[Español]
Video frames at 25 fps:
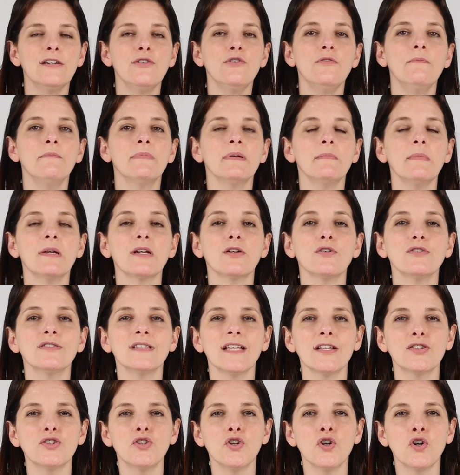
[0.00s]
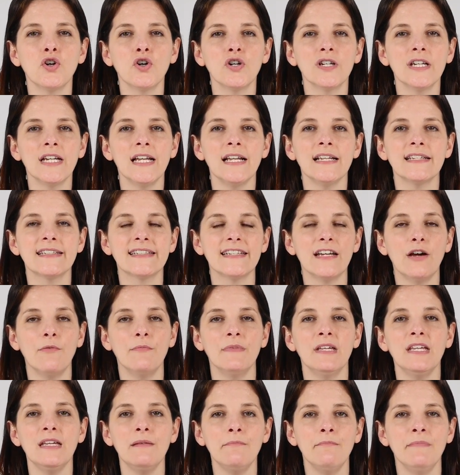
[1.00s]
un primer contacto con el
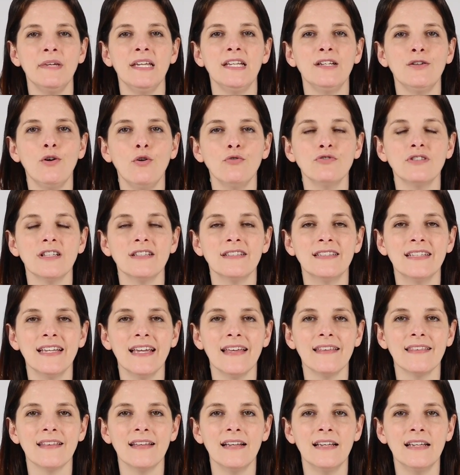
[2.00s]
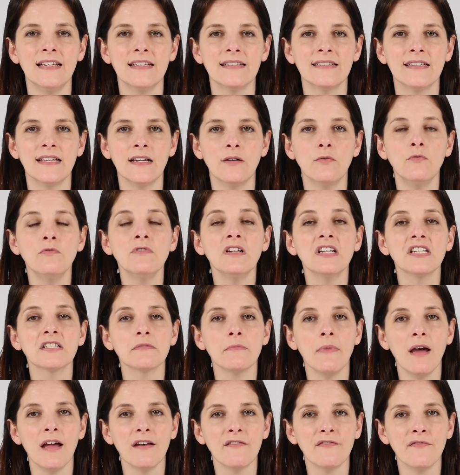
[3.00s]
Xiaomi Mi Note 10 Lite, un
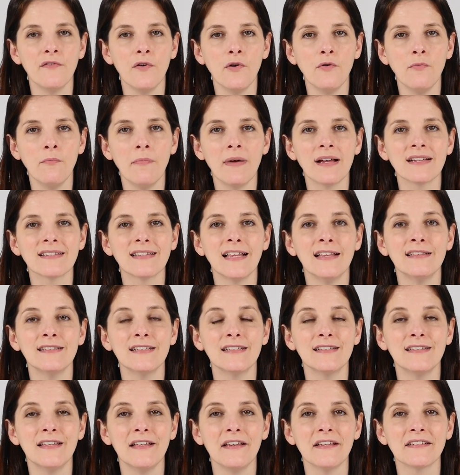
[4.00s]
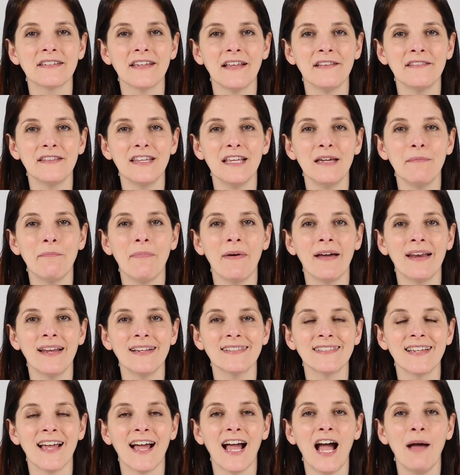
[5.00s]
smartphone bastante interesante para
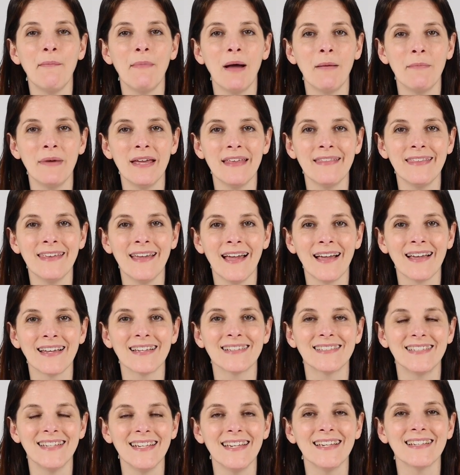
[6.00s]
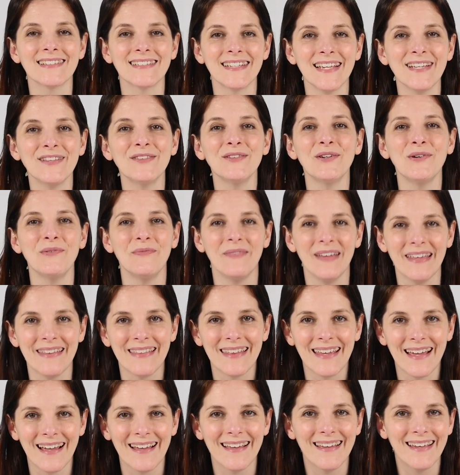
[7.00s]
esa gama media que sigue siendo
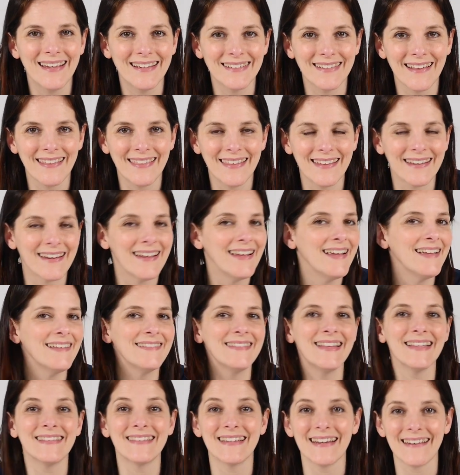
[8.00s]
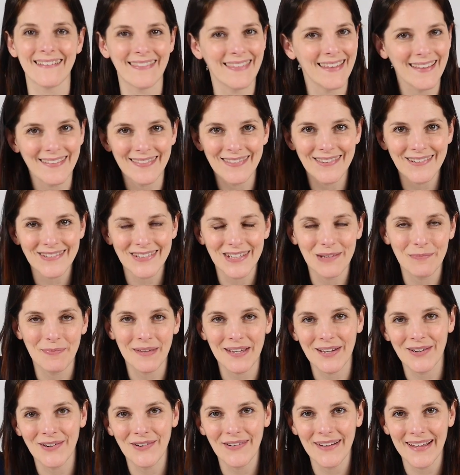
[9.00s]
media, es decir, de 300 y
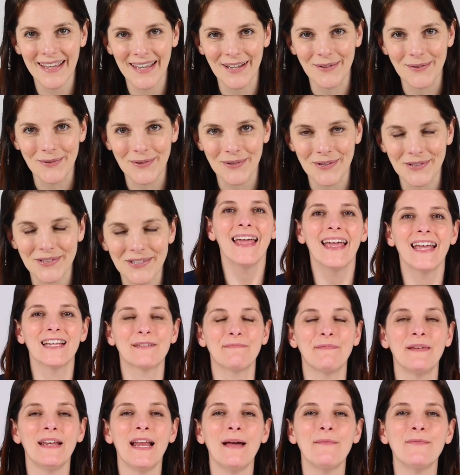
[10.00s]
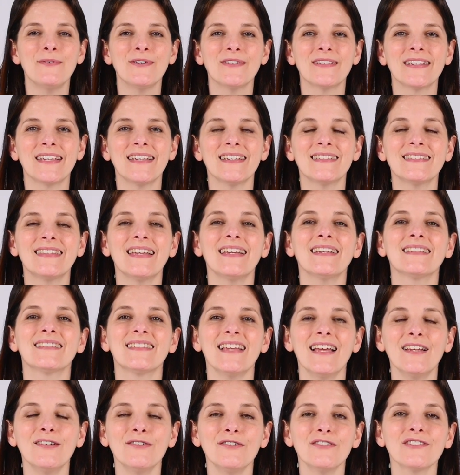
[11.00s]
pico euros. Esperamos que estéis
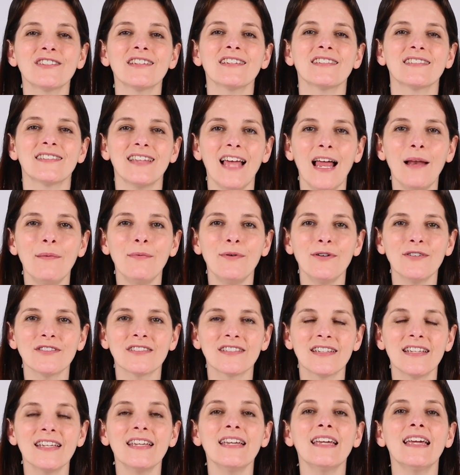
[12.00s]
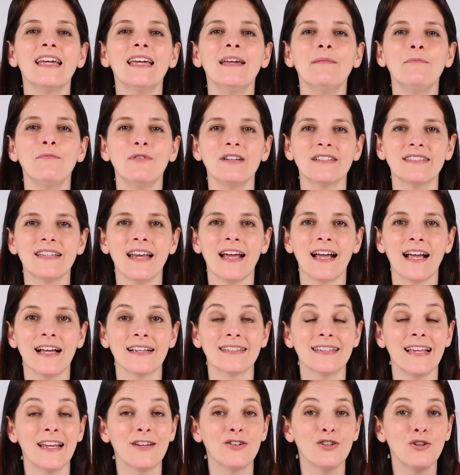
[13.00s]
sanos, salvos y en vuestras
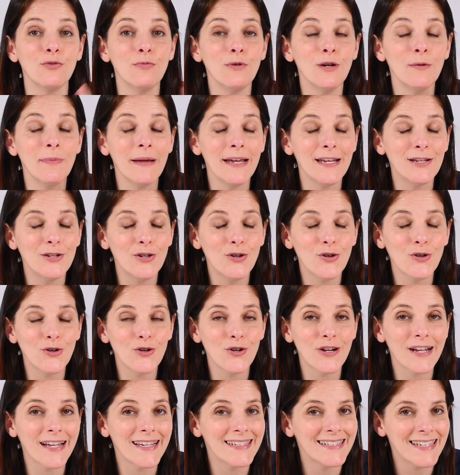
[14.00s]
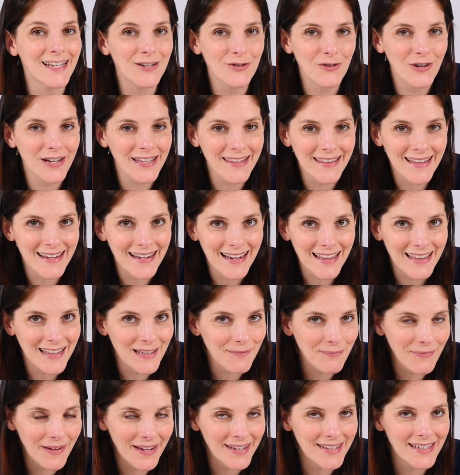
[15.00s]
casas. No volváis locos que ya no queda
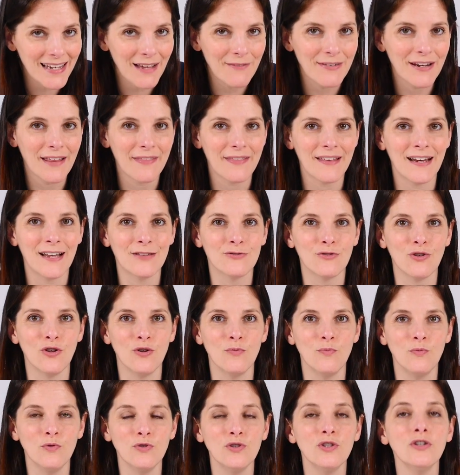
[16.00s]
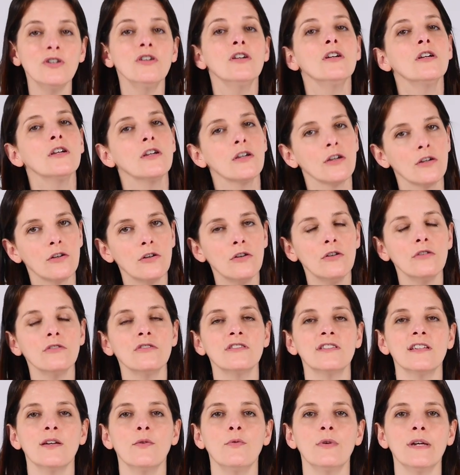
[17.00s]
nada para ir a abrazar a todo el mundo con
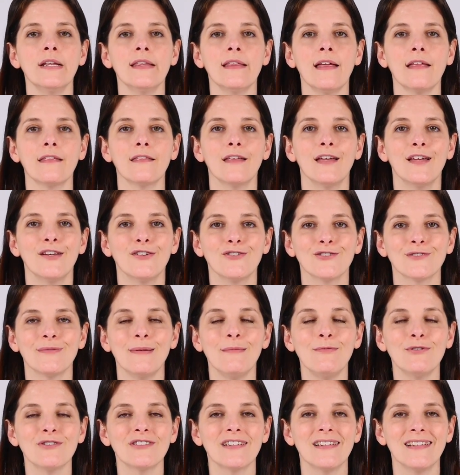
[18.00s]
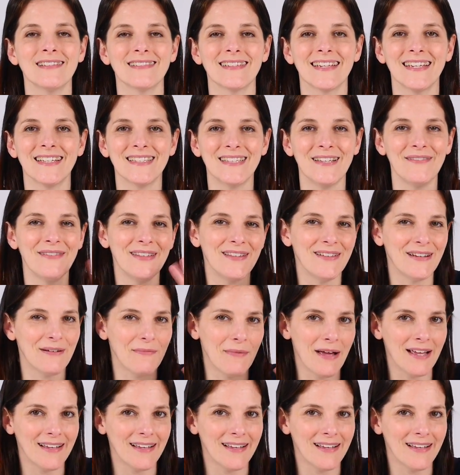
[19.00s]
seguridad. Nos vemos en el siguiente video.